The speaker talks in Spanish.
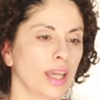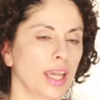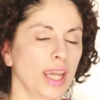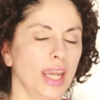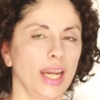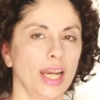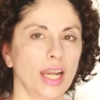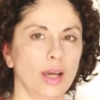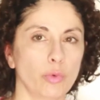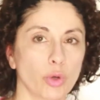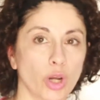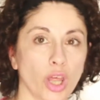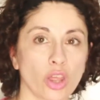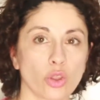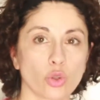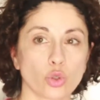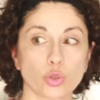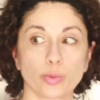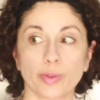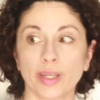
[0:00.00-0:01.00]

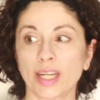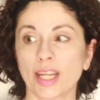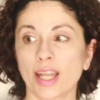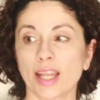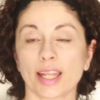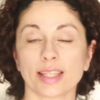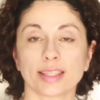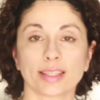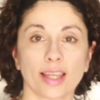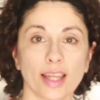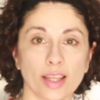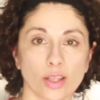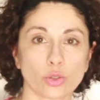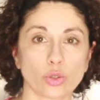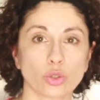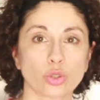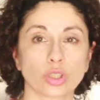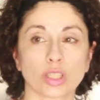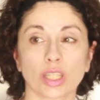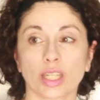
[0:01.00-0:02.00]
elaborados, bien adaptados,